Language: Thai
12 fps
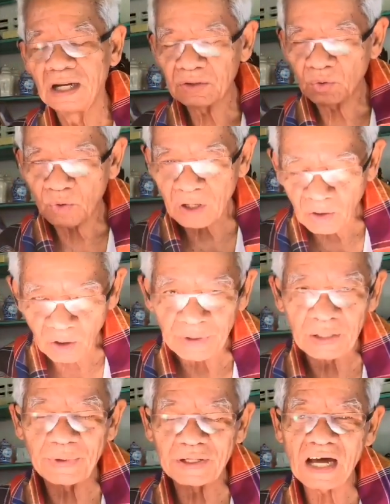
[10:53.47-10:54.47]
และตัวเราก็
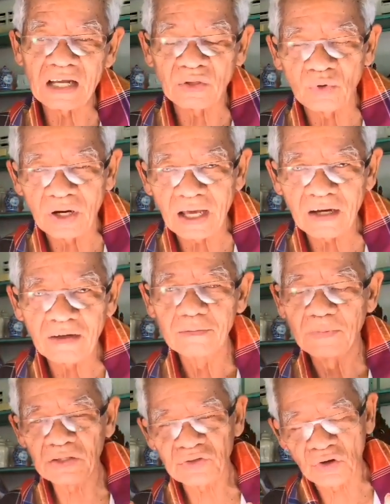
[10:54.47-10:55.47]
เป็นธรรมชาติอยู่แล้ว
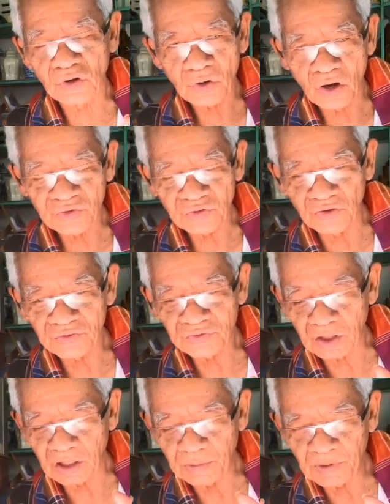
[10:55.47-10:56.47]
มันสองของสอง
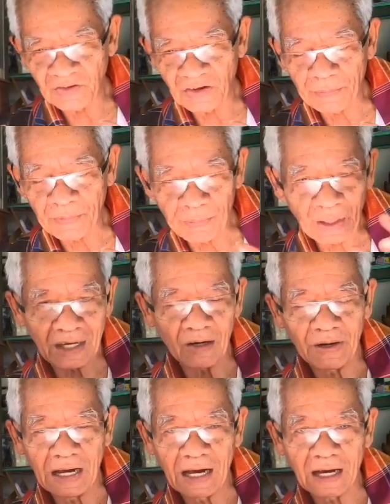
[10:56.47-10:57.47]
สิ่งนี้เวลามันมิก
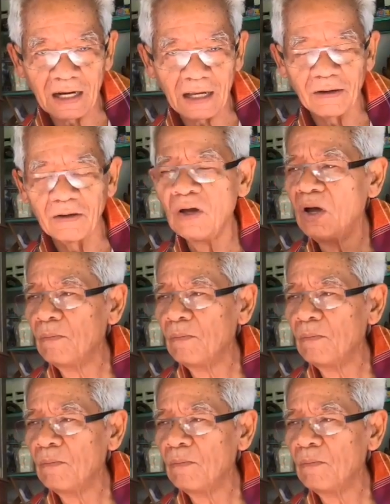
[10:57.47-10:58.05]
เข้าหากันแล้ว